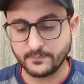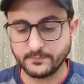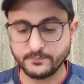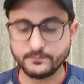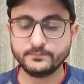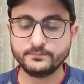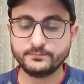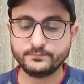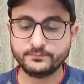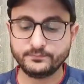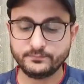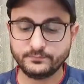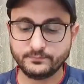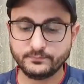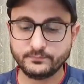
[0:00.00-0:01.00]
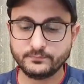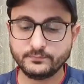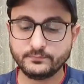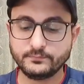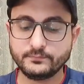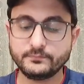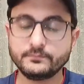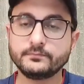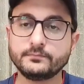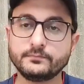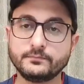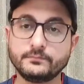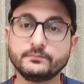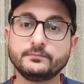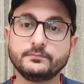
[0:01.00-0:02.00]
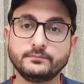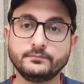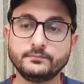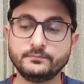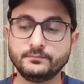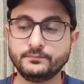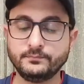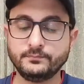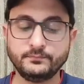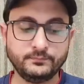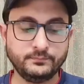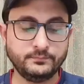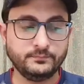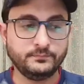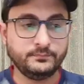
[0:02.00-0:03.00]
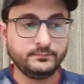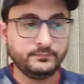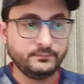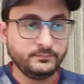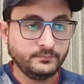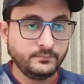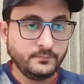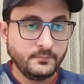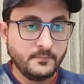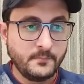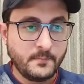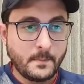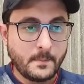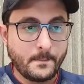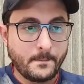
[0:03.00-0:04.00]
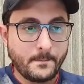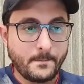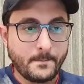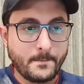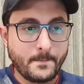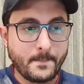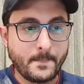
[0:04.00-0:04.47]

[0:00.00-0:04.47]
انا انا مش عايز انا نفسي ايوه انا بقول الشوط الاولاني واحنا لعبنا كويس الشوط الثاني تراجع ده طبيعي